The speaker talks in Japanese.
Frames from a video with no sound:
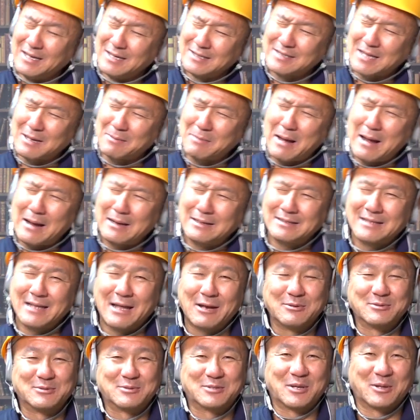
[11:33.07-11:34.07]
たまに出
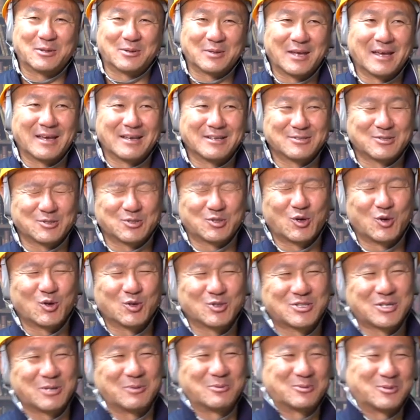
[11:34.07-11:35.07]
るんですけどね。ちょっとどう
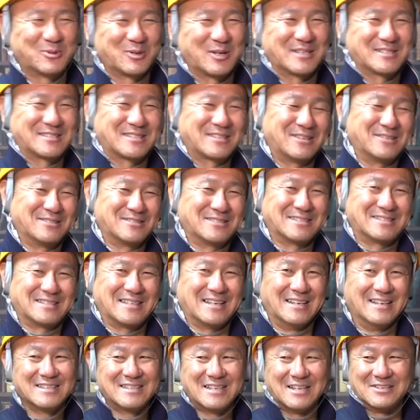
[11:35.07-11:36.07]
しても撮らせてよって
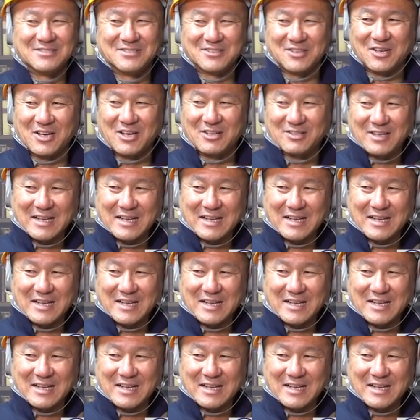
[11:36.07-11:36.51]
言って出るんですけど、あ、